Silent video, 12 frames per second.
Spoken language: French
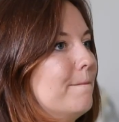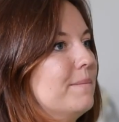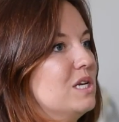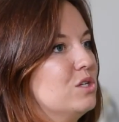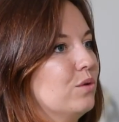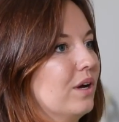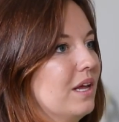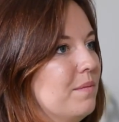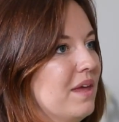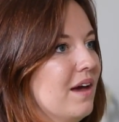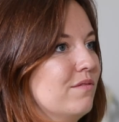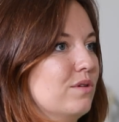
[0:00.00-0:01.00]
Mais j'aurais
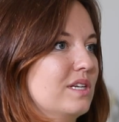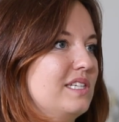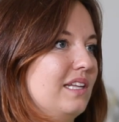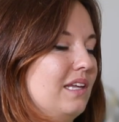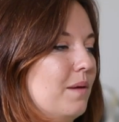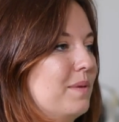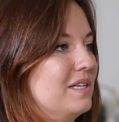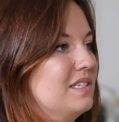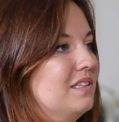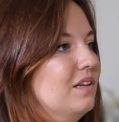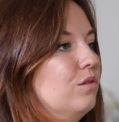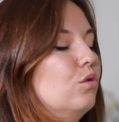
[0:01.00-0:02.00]
aimé avoir cette
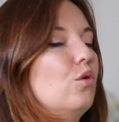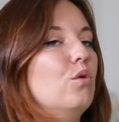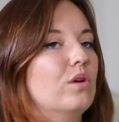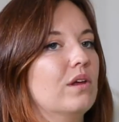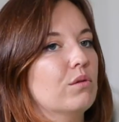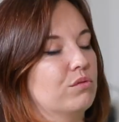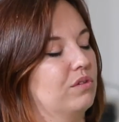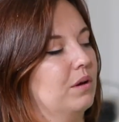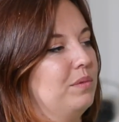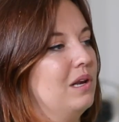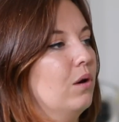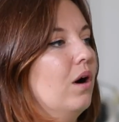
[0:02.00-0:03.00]
capacité de, ok, on fait un
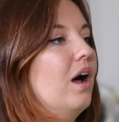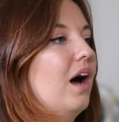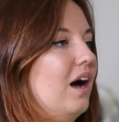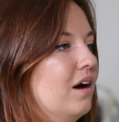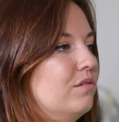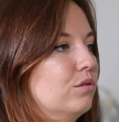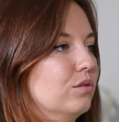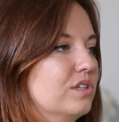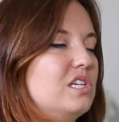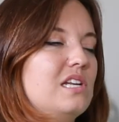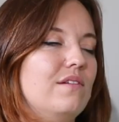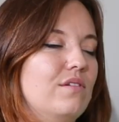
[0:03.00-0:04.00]
bilan avant.
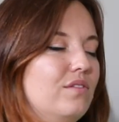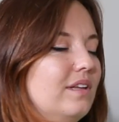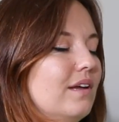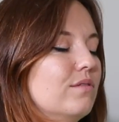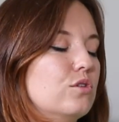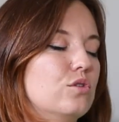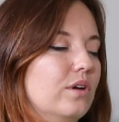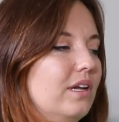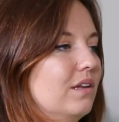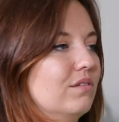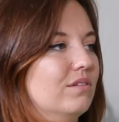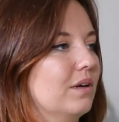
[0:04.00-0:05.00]
Si je l'avais fait avant, j'aurais
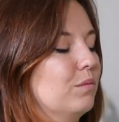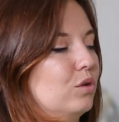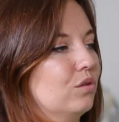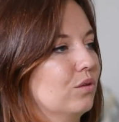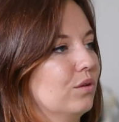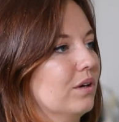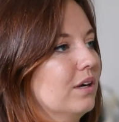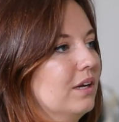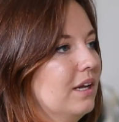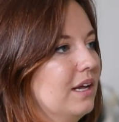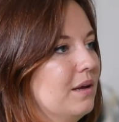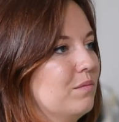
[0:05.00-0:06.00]
gagné vraiment de temps quoi.
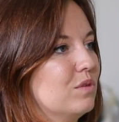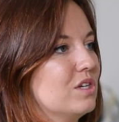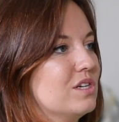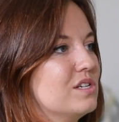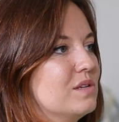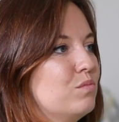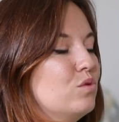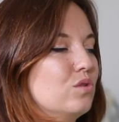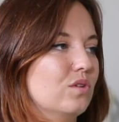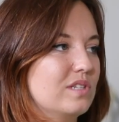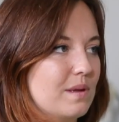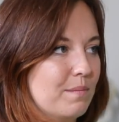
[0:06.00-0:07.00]
Moi, j'ai plus
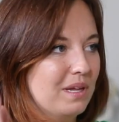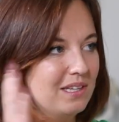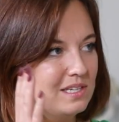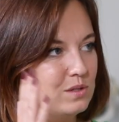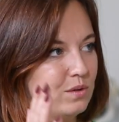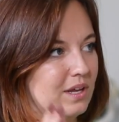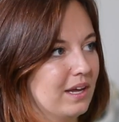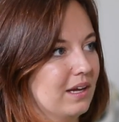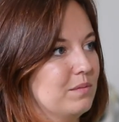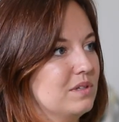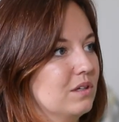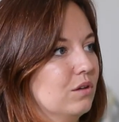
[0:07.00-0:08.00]
tendance à me mettre des œillères et
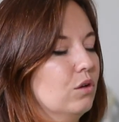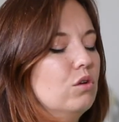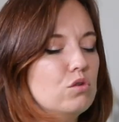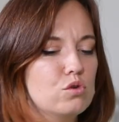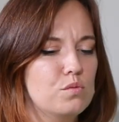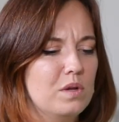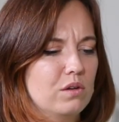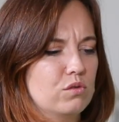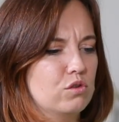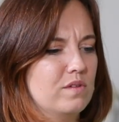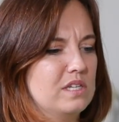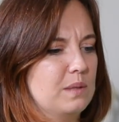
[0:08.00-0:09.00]
à me dire, non non, je suis bien dans ce
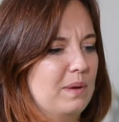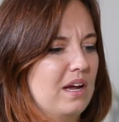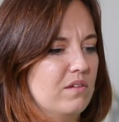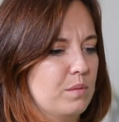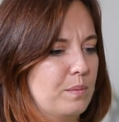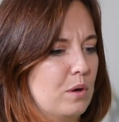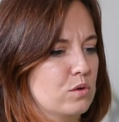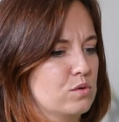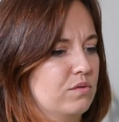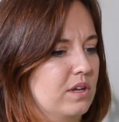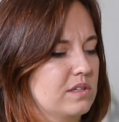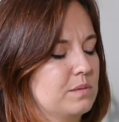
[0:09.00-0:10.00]
que je fais, c'est pas grave, mes parents
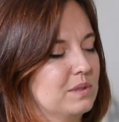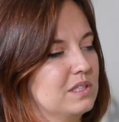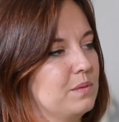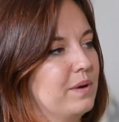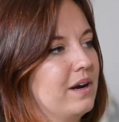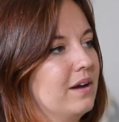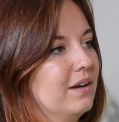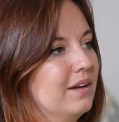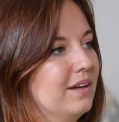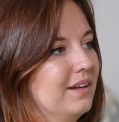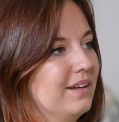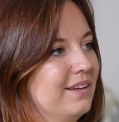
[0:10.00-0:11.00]
sont fiers, c'est principal.
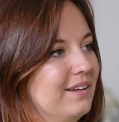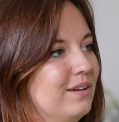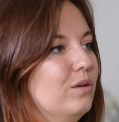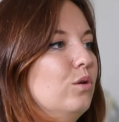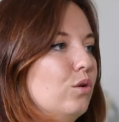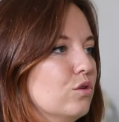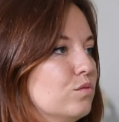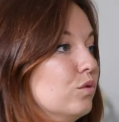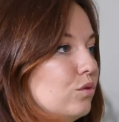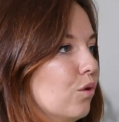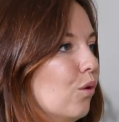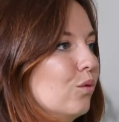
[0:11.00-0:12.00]
Heureusement,
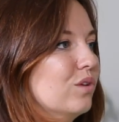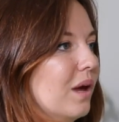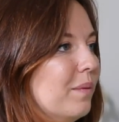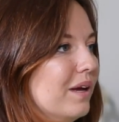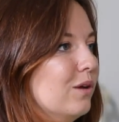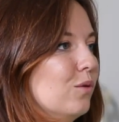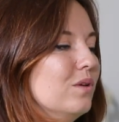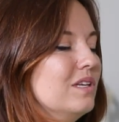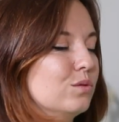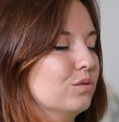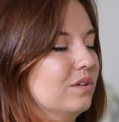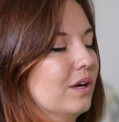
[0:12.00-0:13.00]
on se rend compte après qu'ils
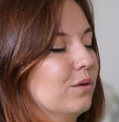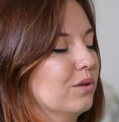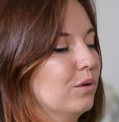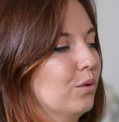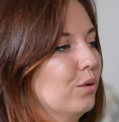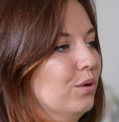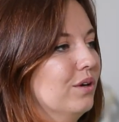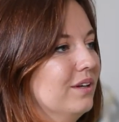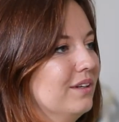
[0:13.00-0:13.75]
sont fiers quand t'es heureux.